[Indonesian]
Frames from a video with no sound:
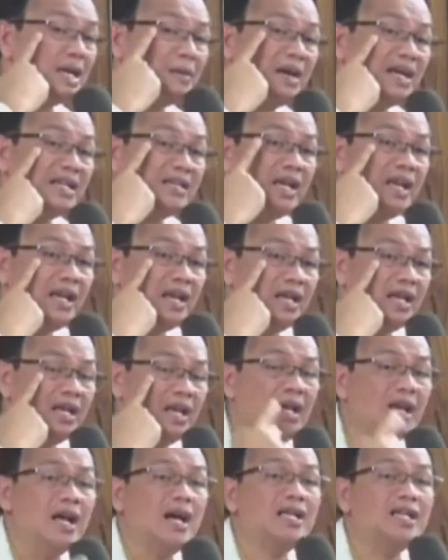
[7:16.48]
materi
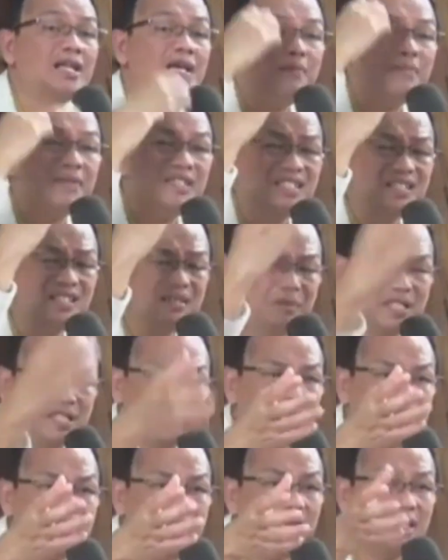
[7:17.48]
hanya
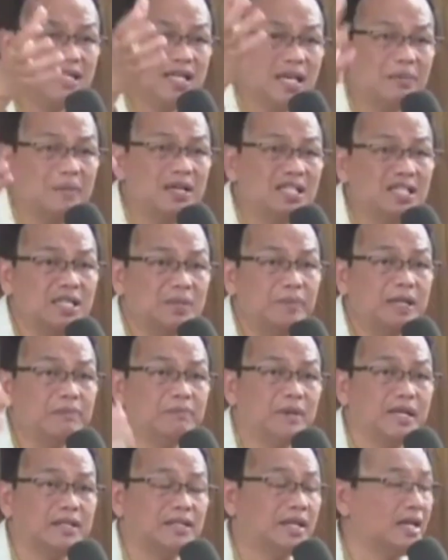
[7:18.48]
bisa melihat yang
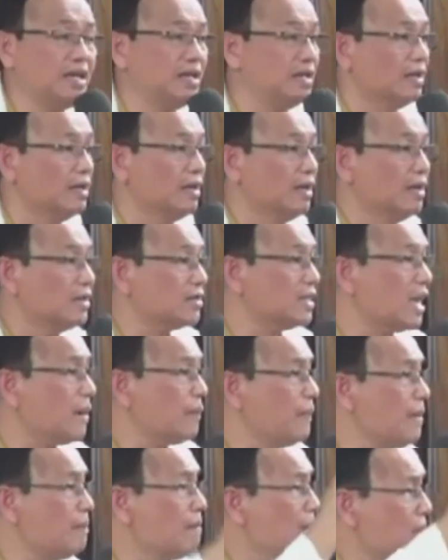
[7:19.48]
bersifat materi.
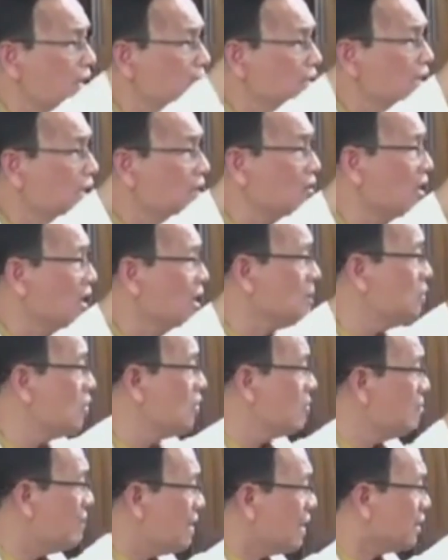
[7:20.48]
Tapi mata
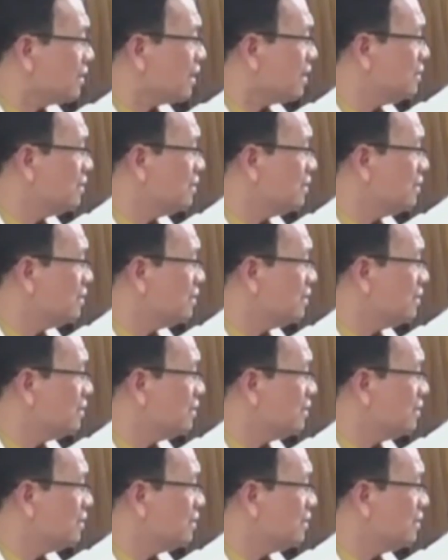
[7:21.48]
kolbu, mata